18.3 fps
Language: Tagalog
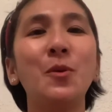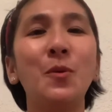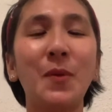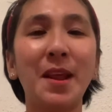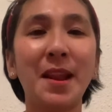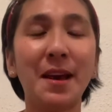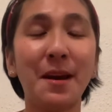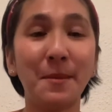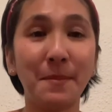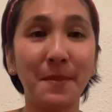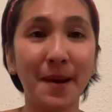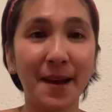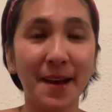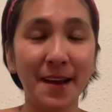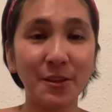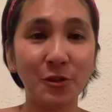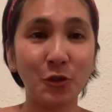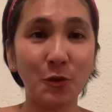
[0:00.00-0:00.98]
Welcome
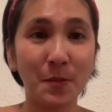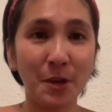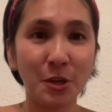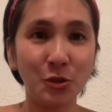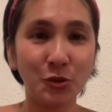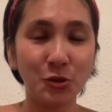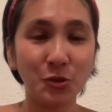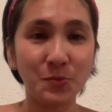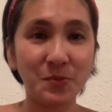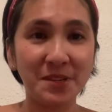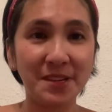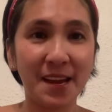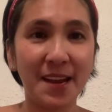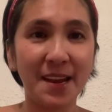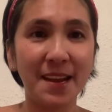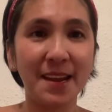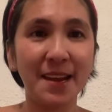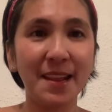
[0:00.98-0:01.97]
back to my YouTube
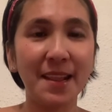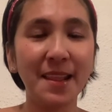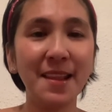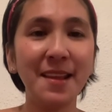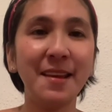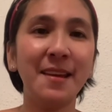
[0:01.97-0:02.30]
channel.